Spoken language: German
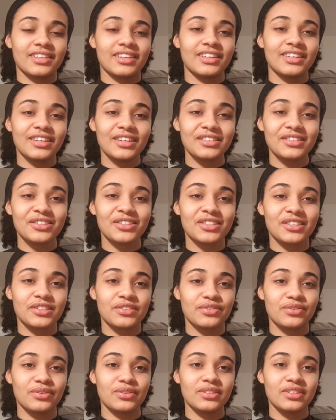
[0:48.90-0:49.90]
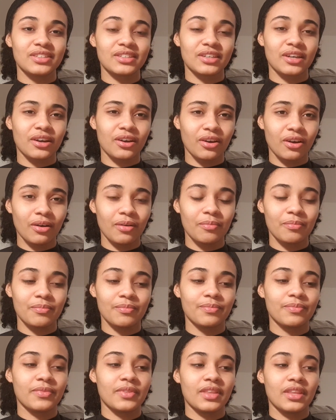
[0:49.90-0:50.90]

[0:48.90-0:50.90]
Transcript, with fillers: Jesus ist für uns gekommen